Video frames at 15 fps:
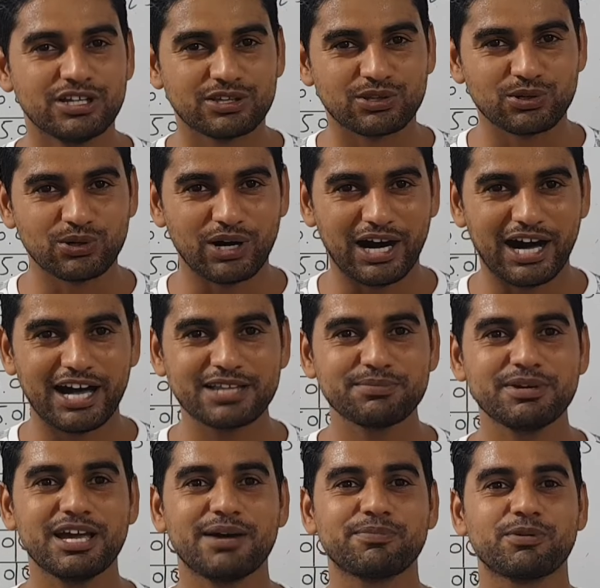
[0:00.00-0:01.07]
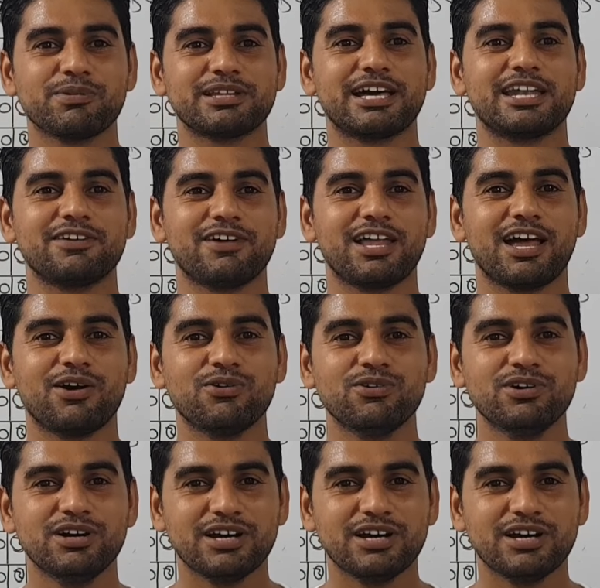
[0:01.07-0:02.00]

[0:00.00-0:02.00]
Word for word: तो आज मैं आपको बताने वाला हूँ